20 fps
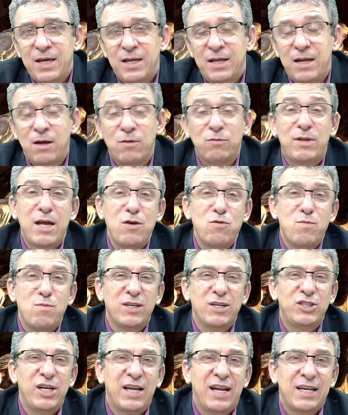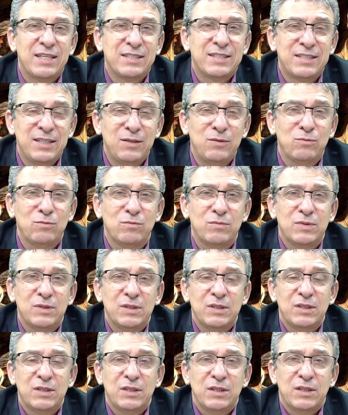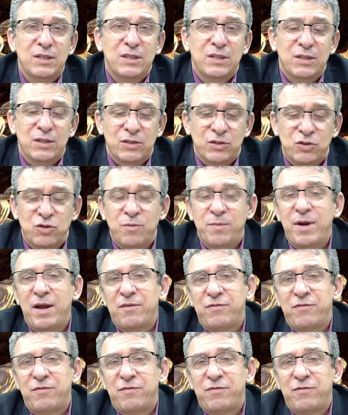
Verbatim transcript: Não tem uma geração sobre